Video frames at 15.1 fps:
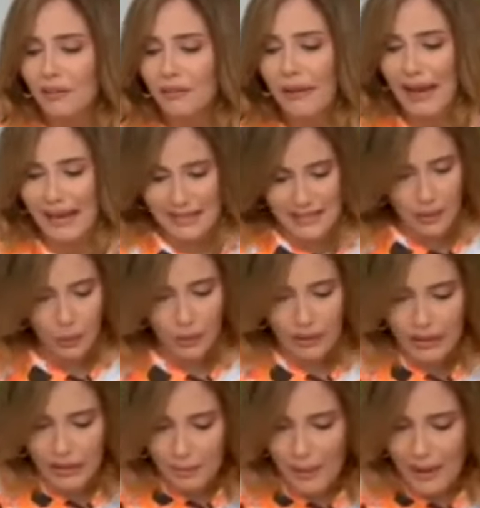فعايزه
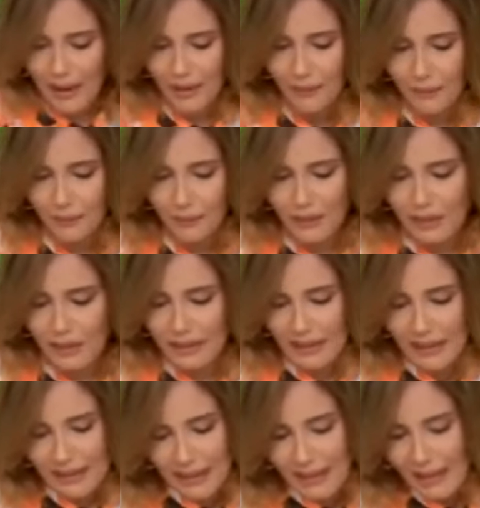اقول لك بقى ان
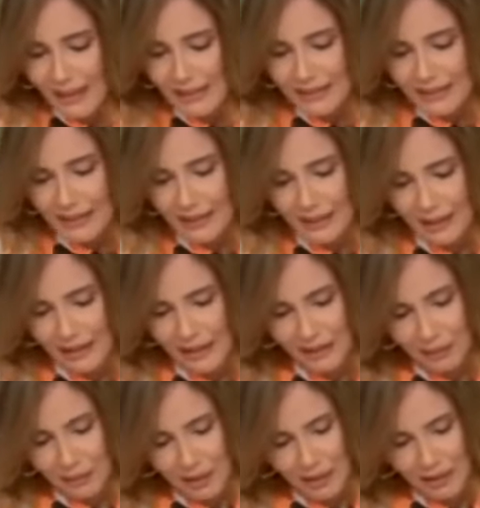احنا يعني
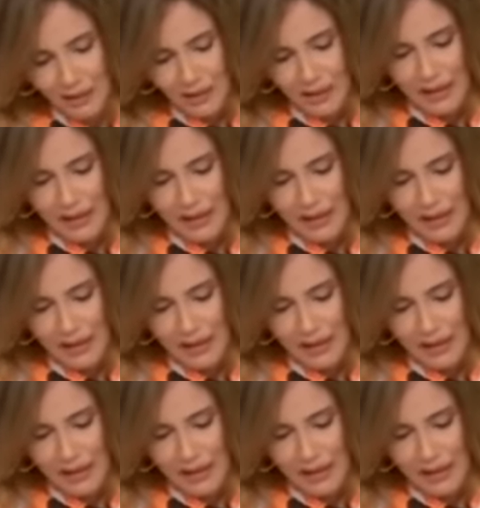هنعمل